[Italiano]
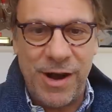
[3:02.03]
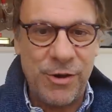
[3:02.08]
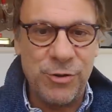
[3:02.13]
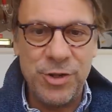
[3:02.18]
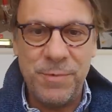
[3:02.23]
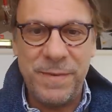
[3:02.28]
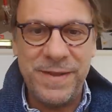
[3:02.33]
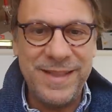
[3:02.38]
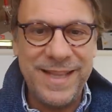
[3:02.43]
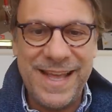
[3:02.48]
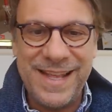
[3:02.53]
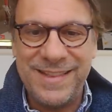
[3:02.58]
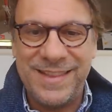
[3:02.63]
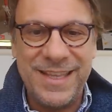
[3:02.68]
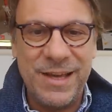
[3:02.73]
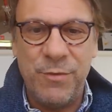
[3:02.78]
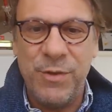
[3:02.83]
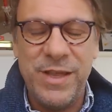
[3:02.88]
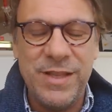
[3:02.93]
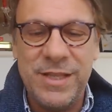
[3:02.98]
hanno
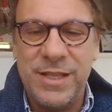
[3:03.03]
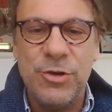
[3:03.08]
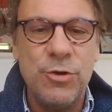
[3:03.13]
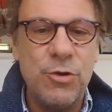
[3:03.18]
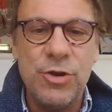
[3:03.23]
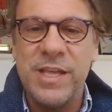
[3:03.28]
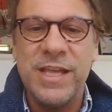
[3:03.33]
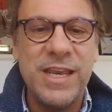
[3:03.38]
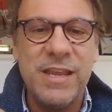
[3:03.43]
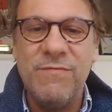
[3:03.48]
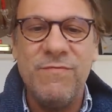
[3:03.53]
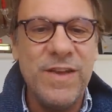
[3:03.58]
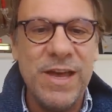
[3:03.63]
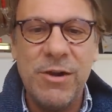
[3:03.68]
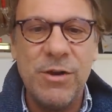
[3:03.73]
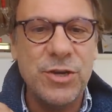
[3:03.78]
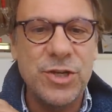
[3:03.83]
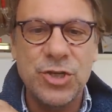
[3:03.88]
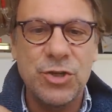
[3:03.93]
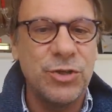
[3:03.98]
dipendenti, quindi non gli
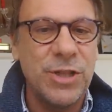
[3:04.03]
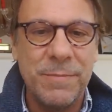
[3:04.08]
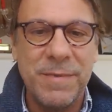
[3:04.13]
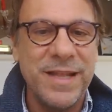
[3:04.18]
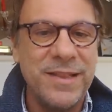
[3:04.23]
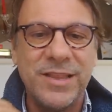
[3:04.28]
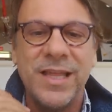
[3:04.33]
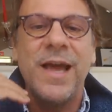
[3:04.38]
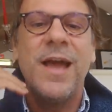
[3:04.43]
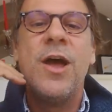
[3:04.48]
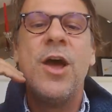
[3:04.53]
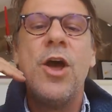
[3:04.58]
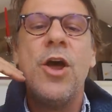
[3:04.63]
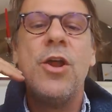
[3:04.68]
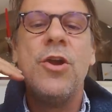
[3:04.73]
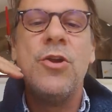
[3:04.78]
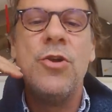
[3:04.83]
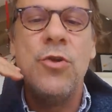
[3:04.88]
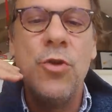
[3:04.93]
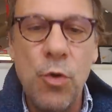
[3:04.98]
rinviano assolutamente
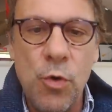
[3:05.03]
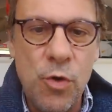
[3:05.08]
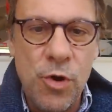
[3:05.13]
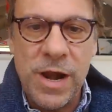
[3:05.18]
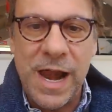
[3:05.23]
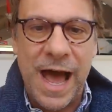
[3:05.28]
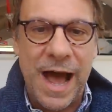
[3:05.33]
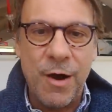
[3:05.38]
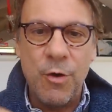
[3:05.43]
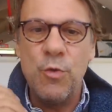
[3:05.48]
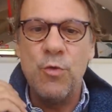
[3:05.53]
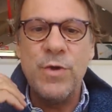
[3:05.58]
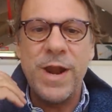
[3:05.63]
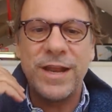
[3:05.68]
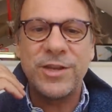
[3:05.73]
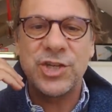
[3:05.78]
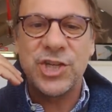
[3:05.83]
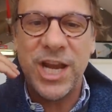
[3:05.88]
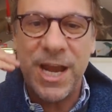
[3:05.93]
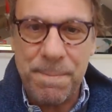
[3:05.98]
nulla,
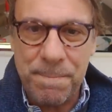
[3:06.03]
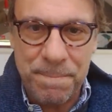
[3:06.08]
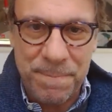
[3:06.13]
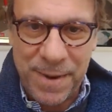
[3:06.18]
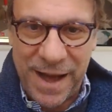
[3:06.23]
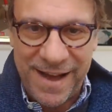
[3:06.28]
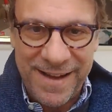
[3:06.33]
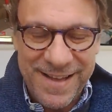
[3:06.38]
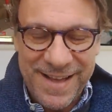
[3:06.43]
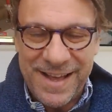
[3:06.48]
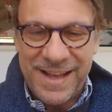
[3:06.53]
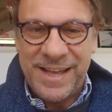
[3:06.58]
una ceppa.